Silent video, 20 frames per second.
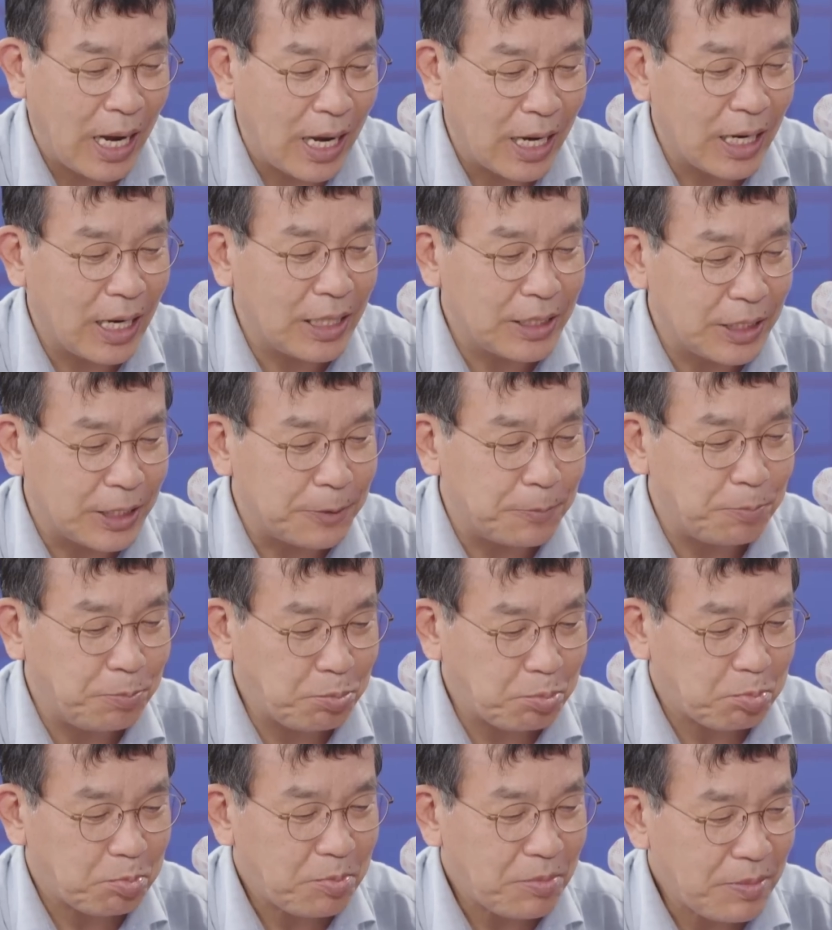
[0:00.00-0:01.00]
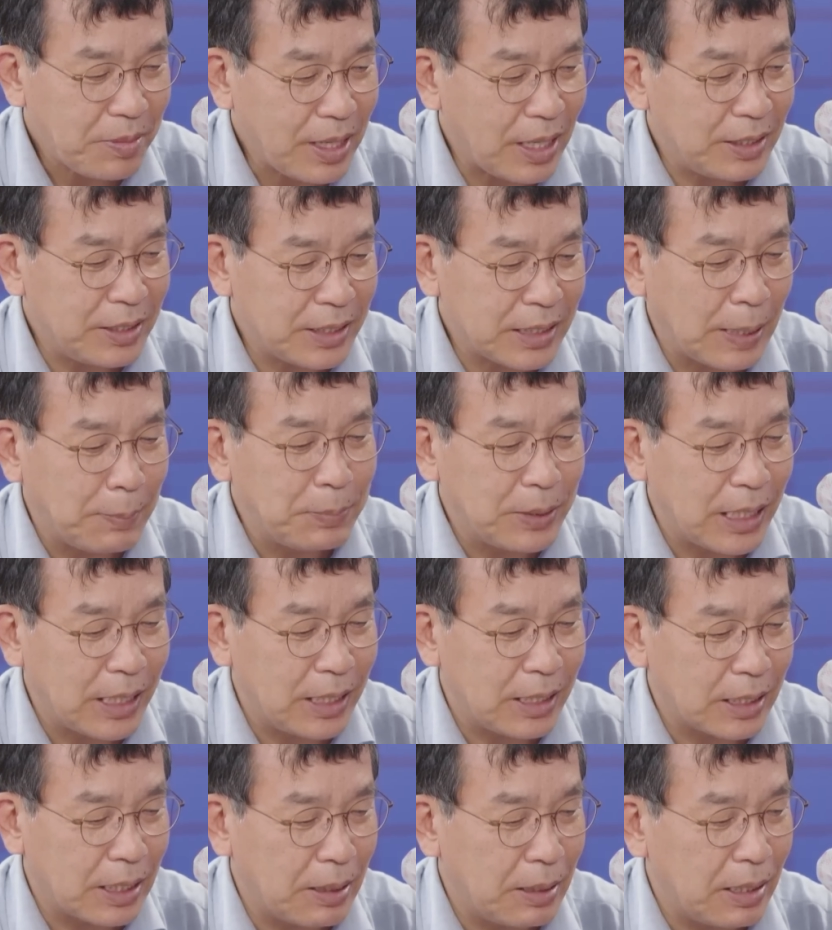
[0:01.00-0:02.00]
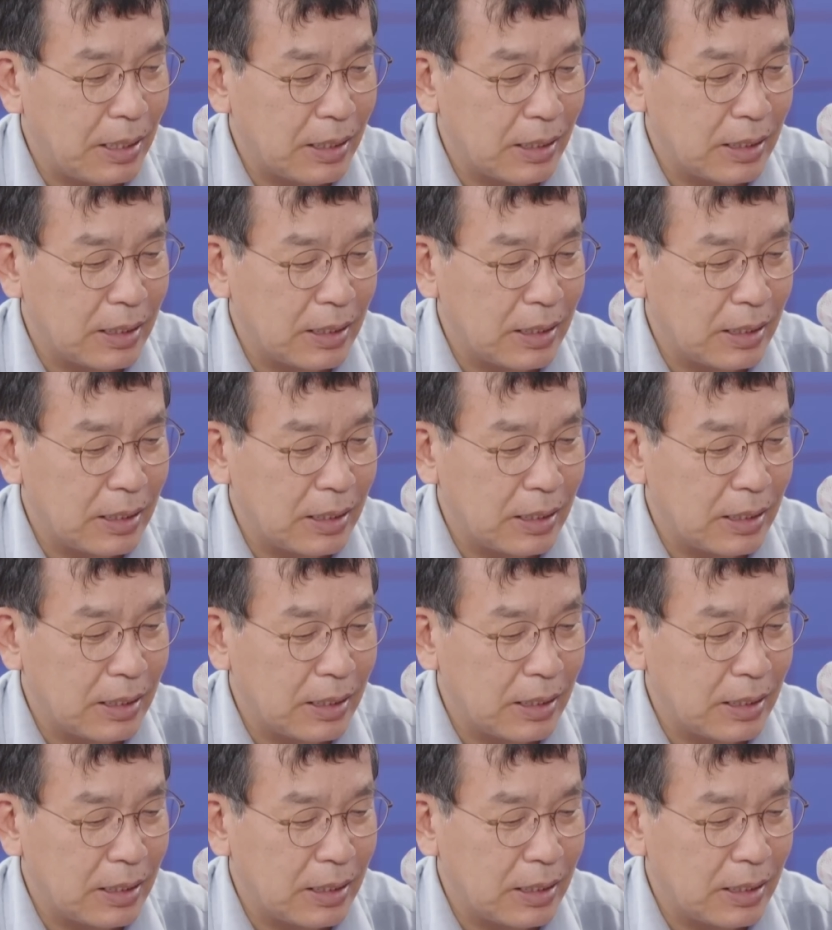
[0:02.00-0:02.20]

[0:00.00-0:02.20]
한 가지 삼자간에